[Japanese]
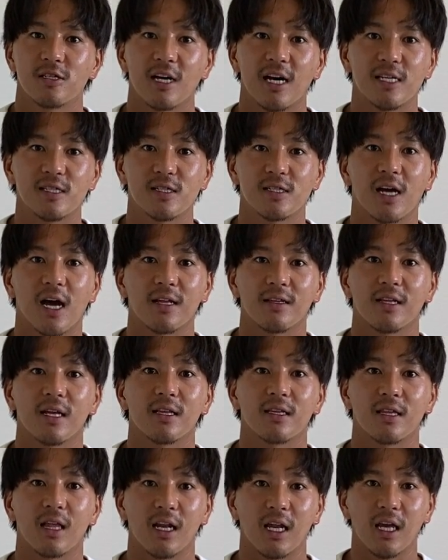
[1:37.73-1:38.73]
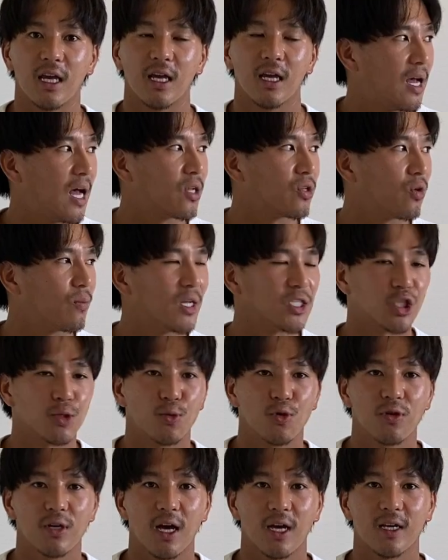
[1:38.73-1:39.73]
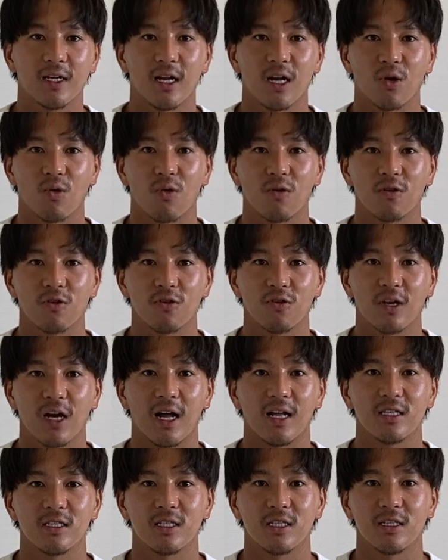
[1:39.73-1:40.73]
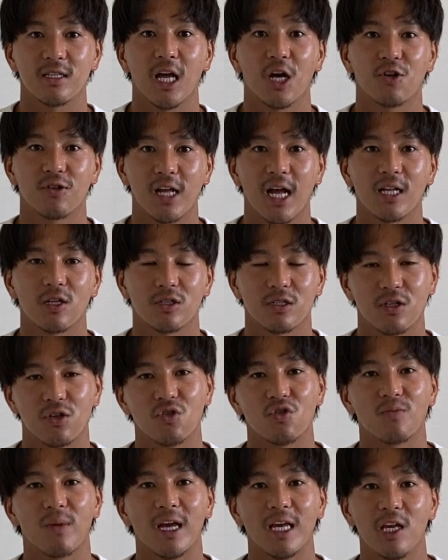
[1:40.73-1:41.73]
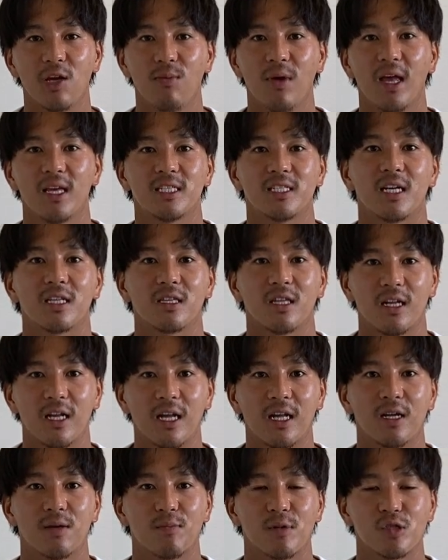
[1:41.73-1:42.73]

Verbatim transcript: サイズ感だったり、あとまあ自分が着たらこういう感じになるなっていうまあイメージだったり、